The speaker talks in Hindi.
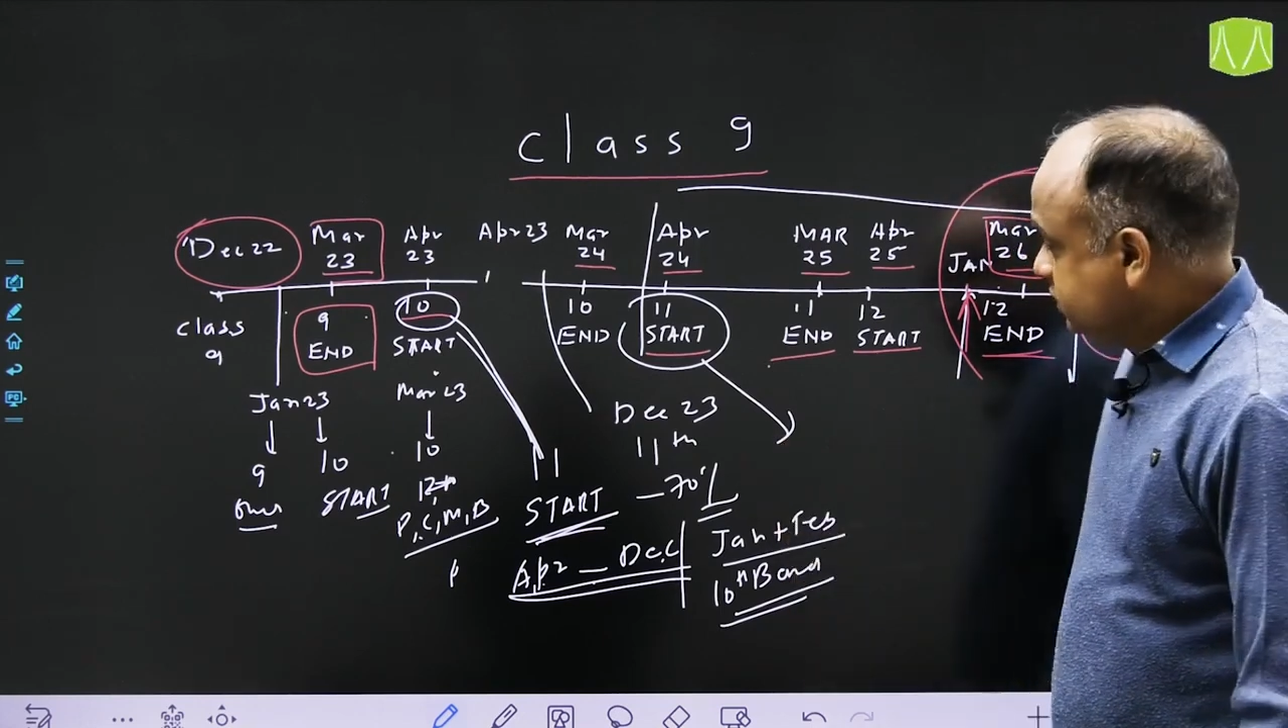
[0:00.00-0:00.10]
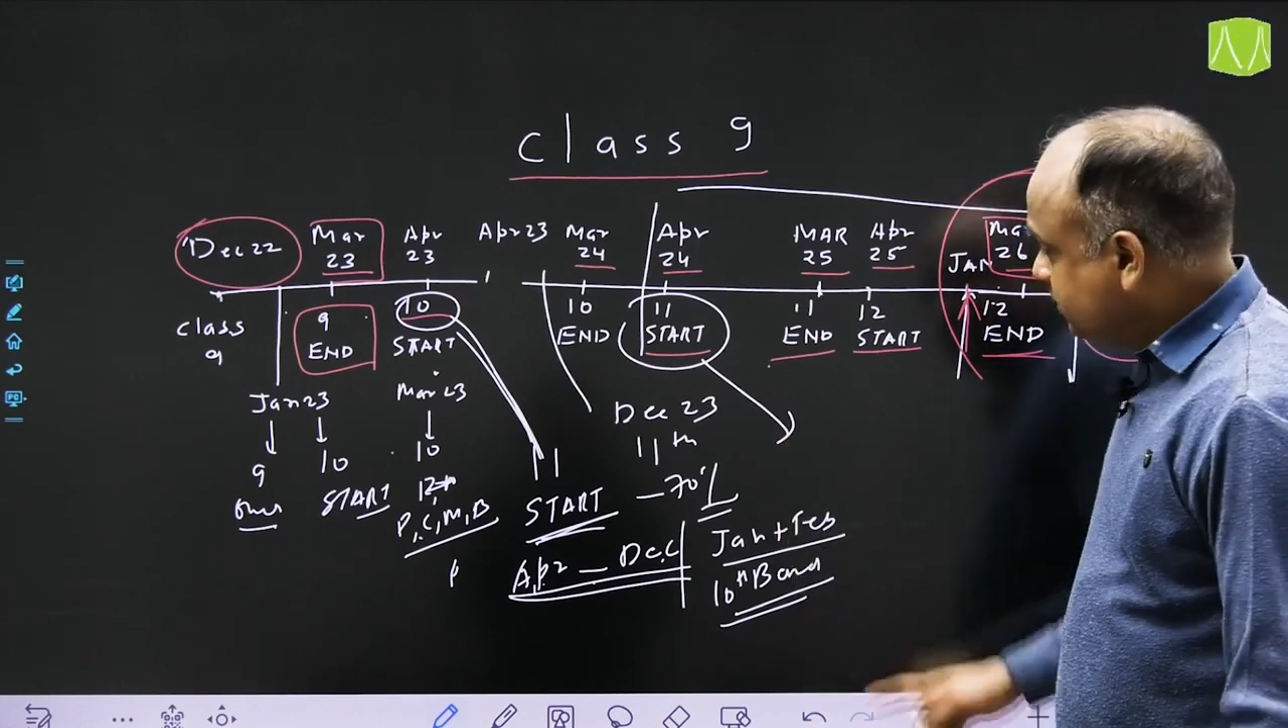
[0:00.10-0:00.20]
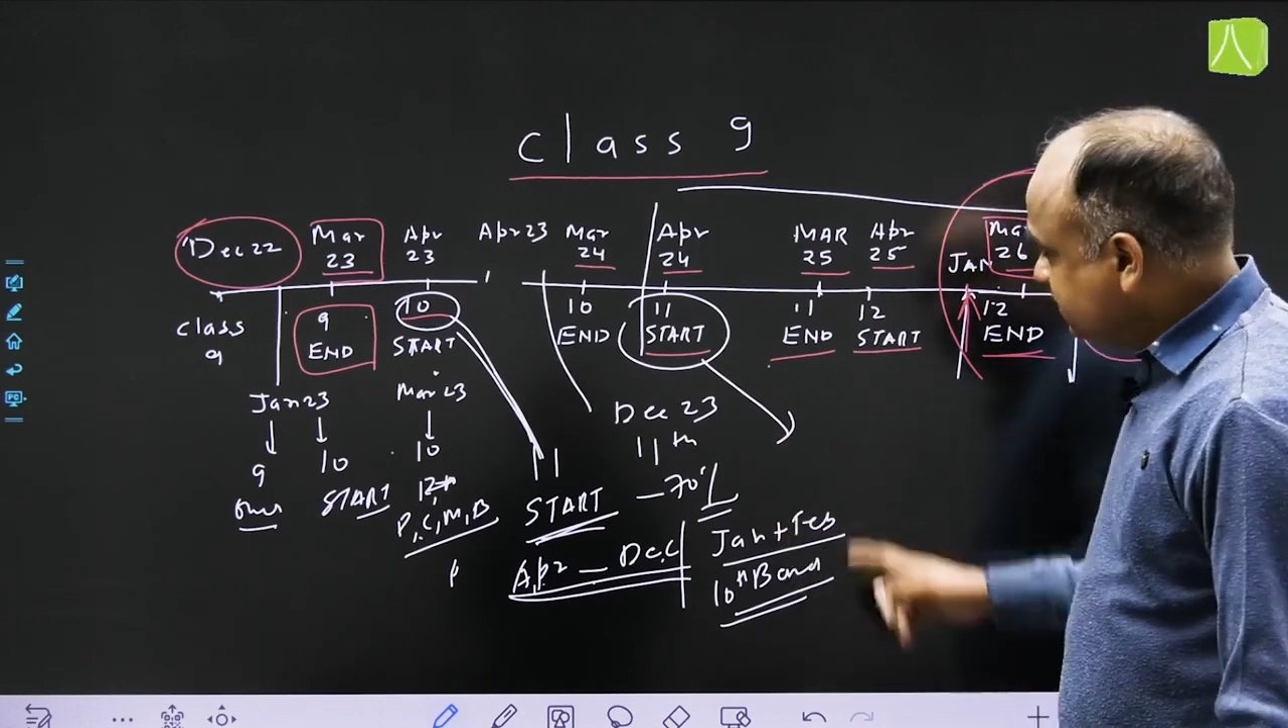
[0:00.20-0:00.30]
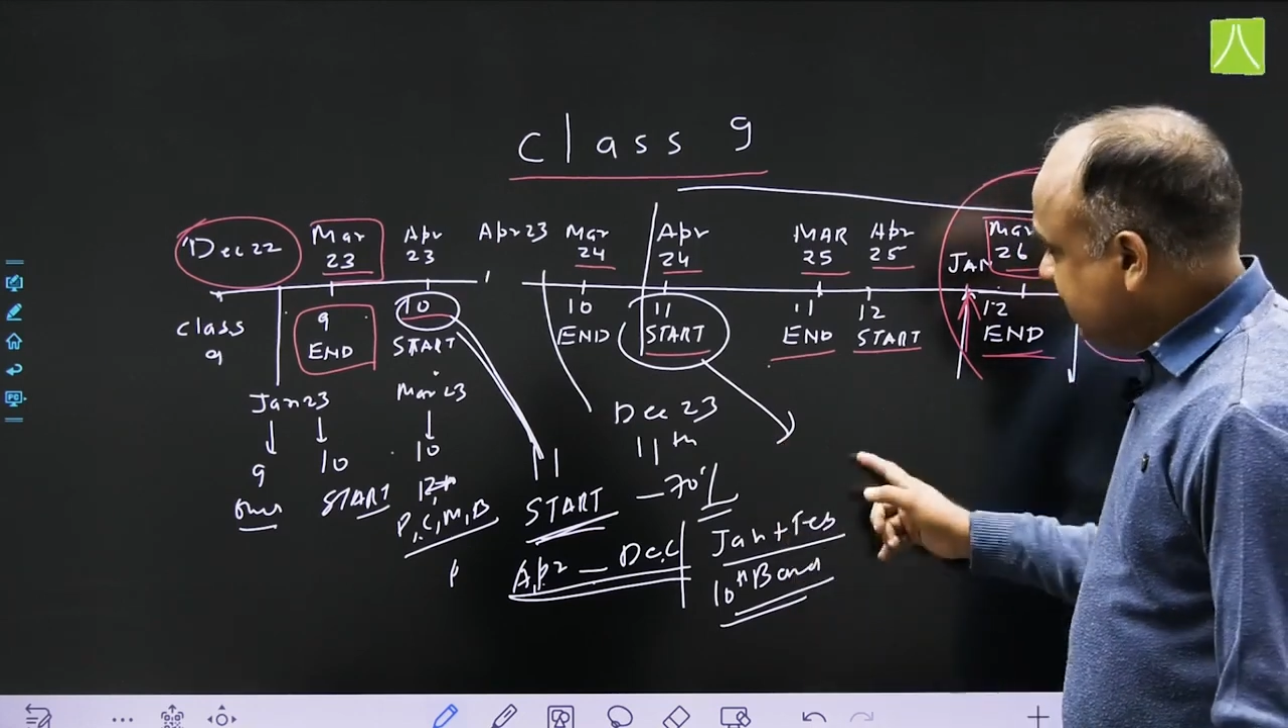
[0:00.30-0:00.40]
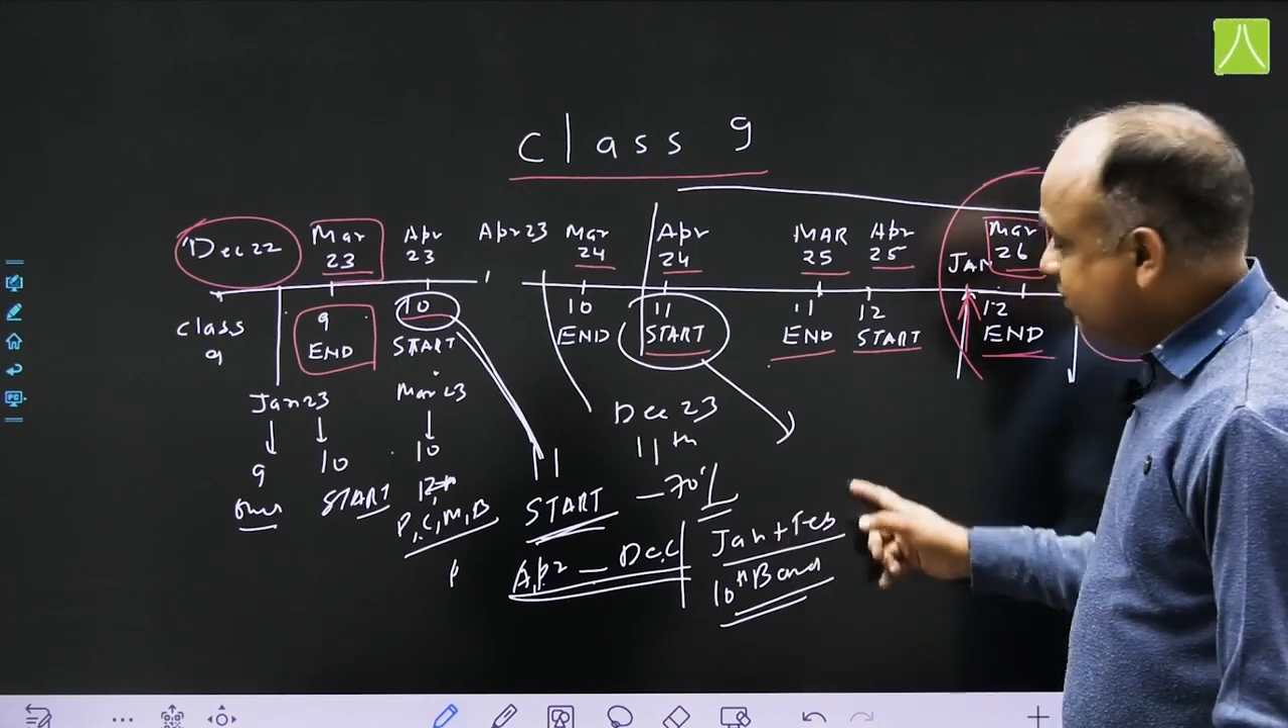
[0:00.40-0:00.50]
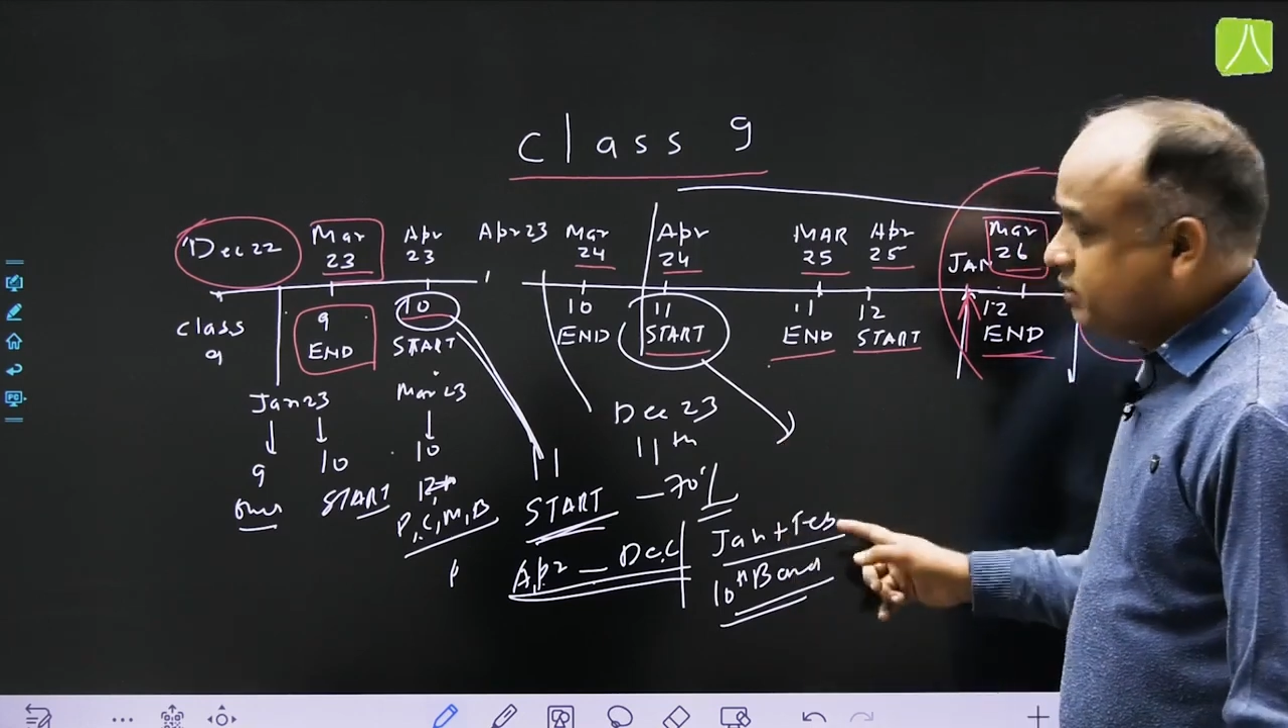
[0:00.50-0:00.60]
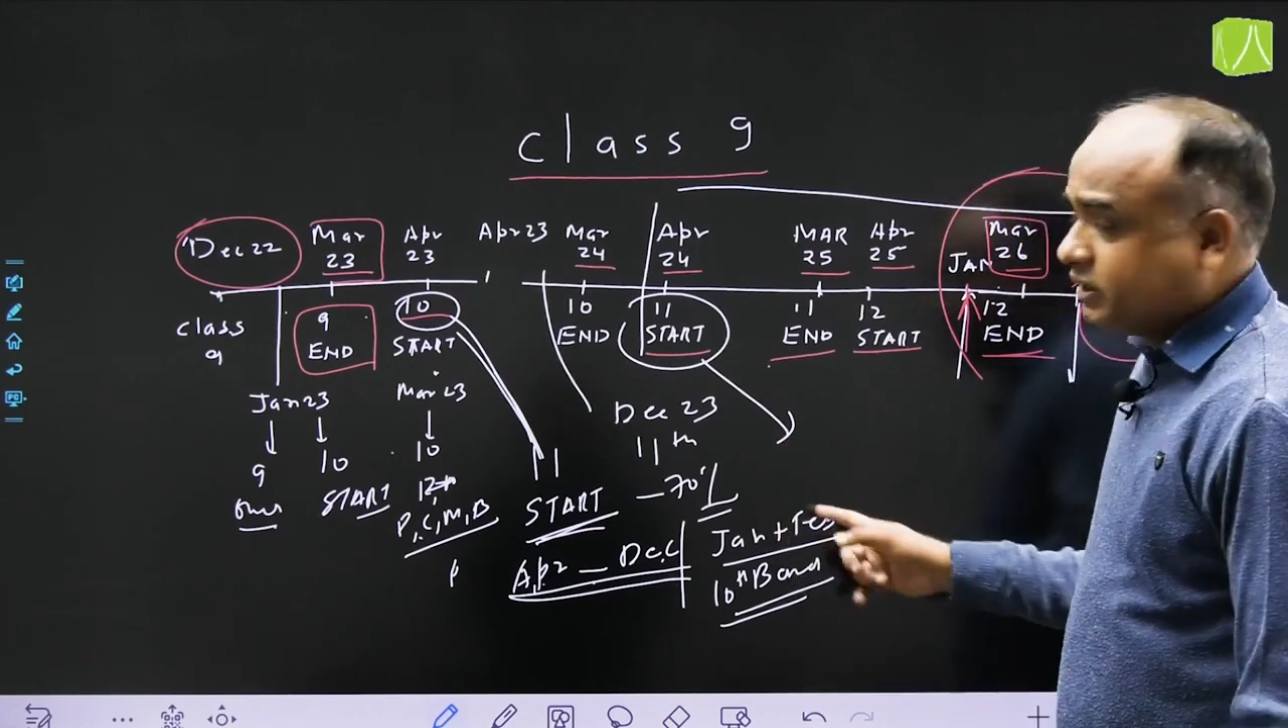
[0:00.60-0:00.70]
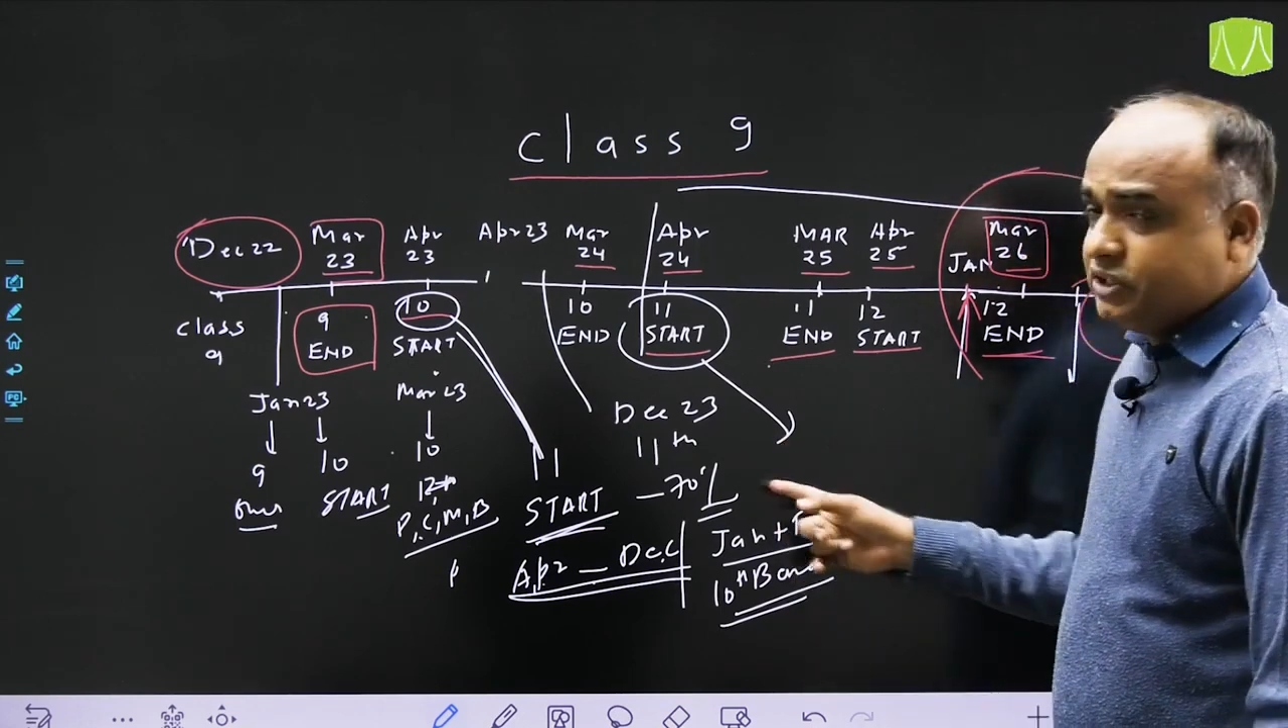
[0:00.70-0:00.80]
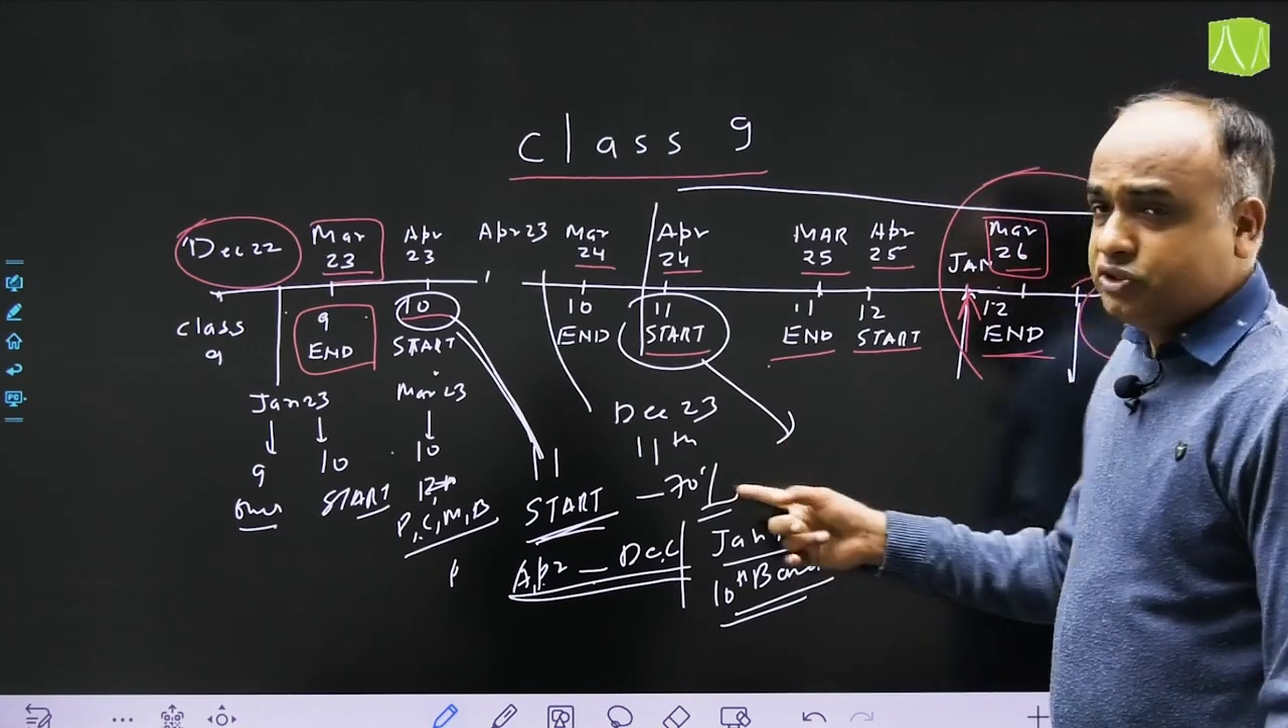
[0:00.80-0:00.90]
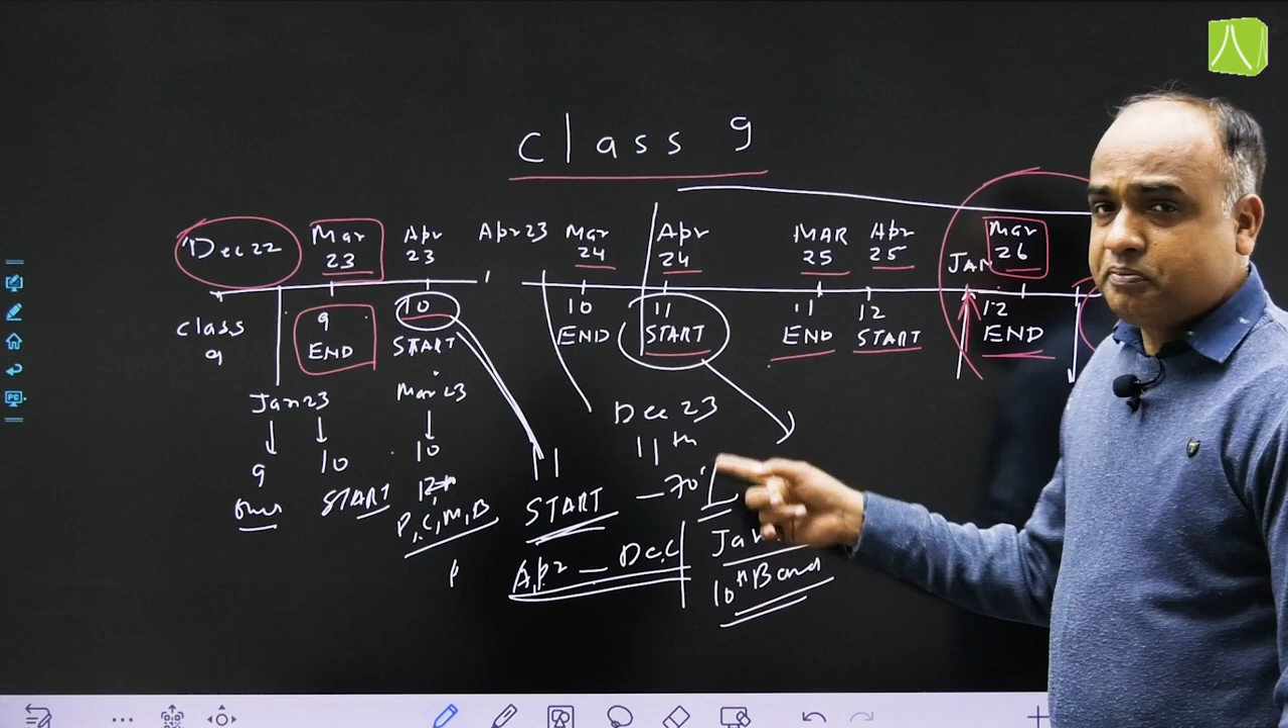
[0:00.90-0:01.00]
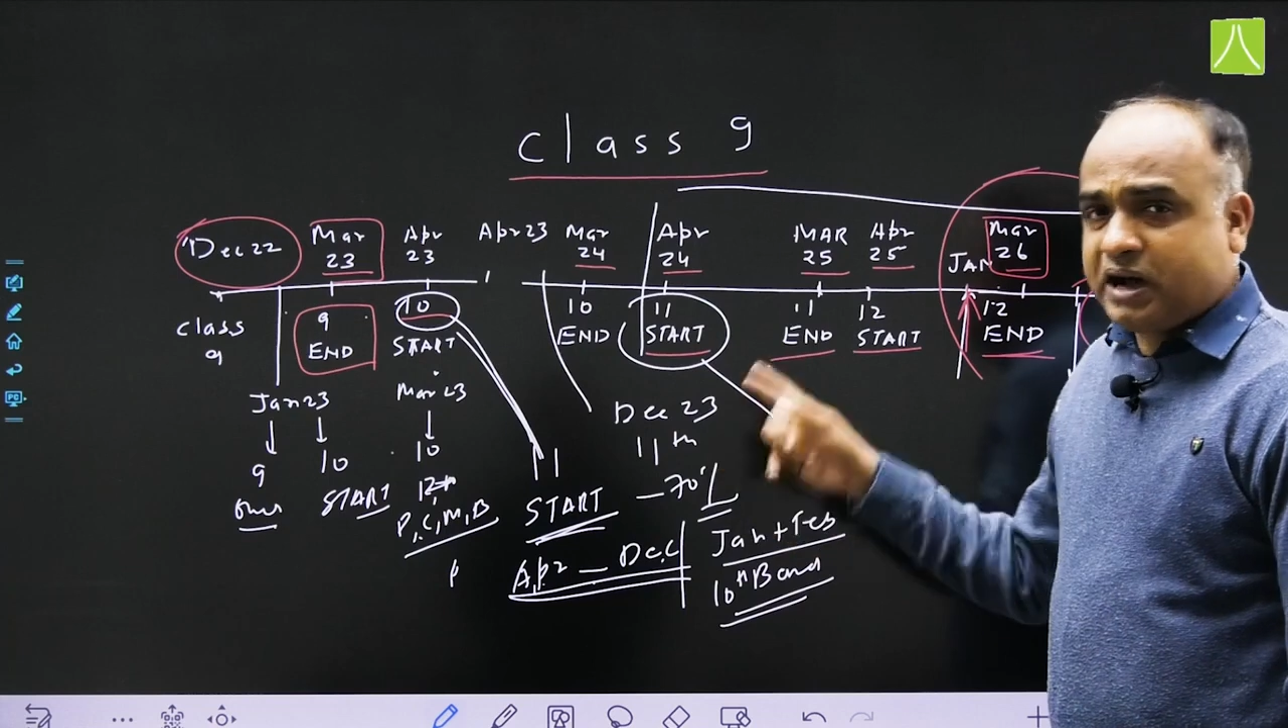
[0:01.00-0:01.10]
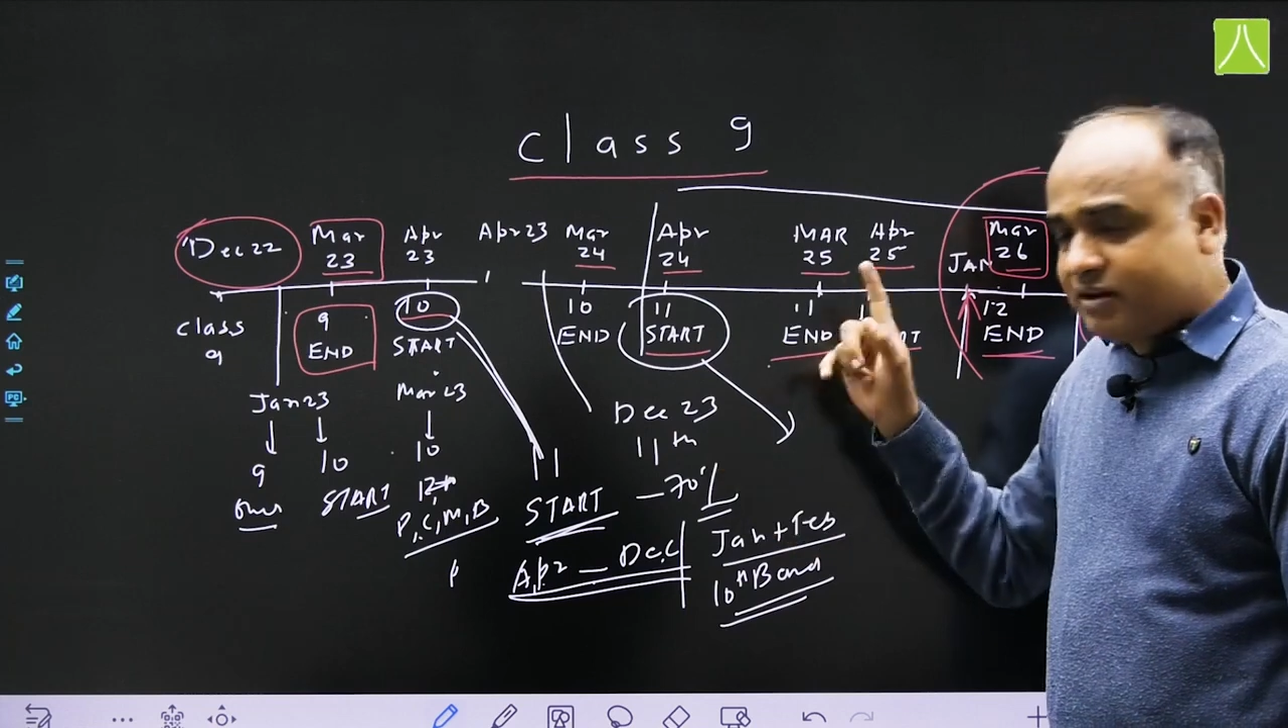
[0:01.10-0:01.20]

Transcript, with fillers: जब बच्चा इलेवंथ में आता है जो